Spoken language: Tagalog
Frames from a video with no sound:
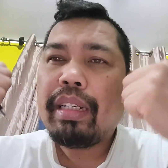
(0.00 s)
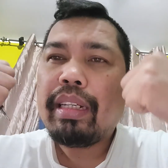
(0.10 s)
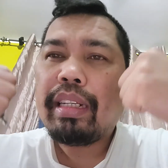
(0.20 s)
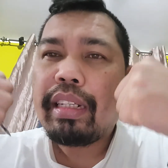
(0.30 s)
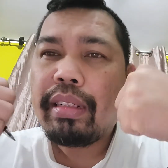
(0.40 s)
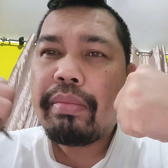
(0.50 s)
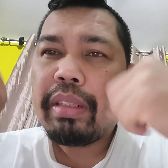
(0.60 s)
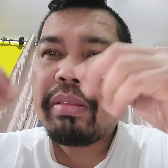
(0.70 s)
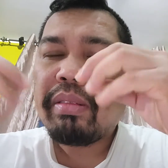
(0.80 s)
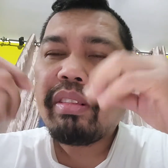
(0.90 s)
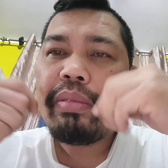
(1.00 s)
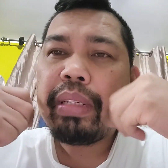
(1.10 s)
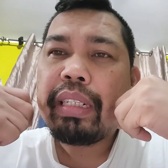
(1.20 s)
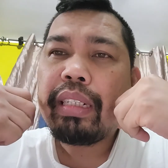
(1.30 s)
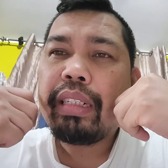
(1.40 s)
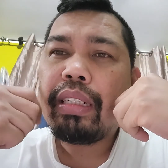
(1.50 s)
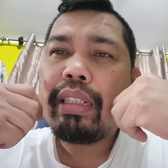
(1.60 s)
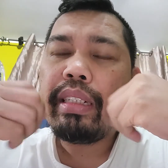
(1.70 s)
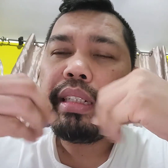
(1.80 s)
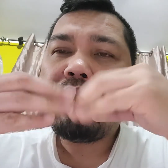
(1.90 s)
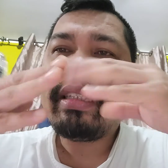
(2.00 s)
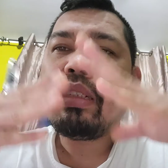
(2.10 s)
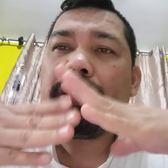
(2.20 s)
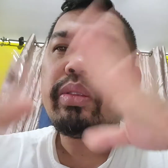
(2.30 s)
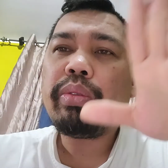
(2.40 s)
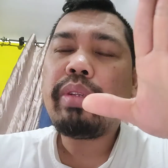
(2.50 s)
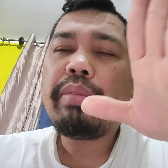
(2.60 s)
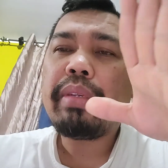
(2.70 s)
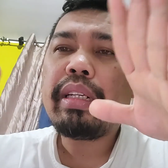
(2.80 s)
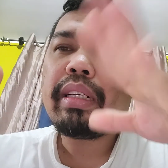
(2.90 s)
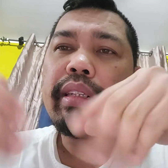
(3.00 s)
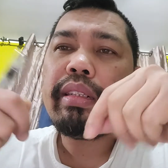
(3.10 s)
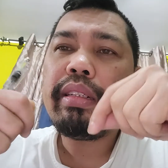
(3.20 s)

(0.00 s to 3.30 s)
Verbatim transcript: uh, marunong ko na mag so uh, ah, mag